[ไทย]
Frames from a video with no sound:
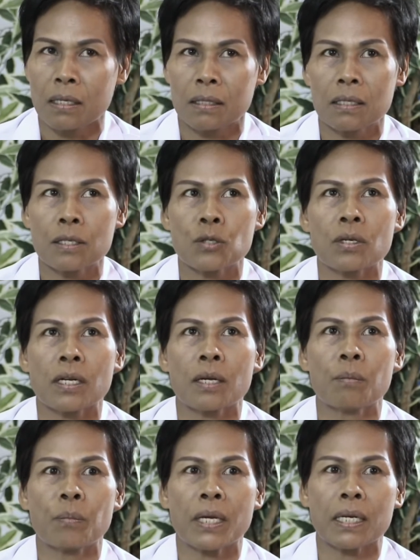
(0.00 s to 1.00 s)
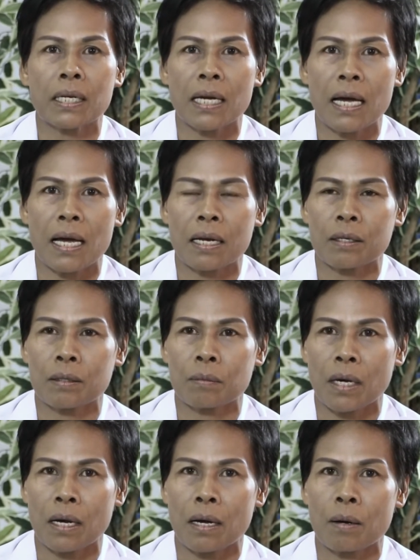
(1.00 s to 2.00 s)
ซึ่งช่วงนั้นเป็นงาน
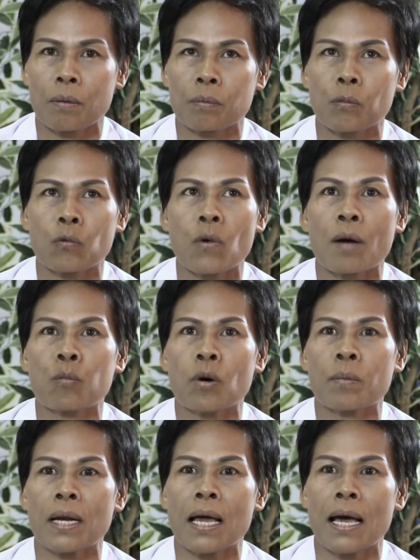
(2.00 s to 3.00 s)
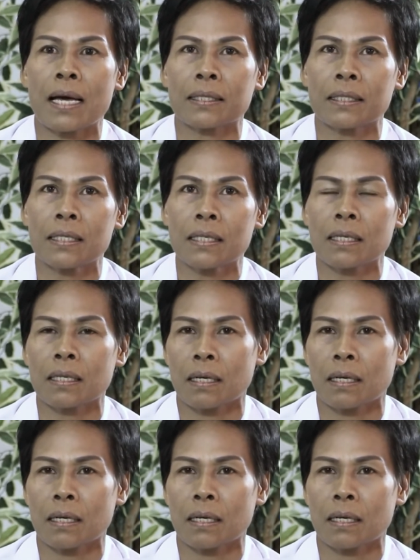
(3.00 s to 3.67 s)
วางพวงมาลาที่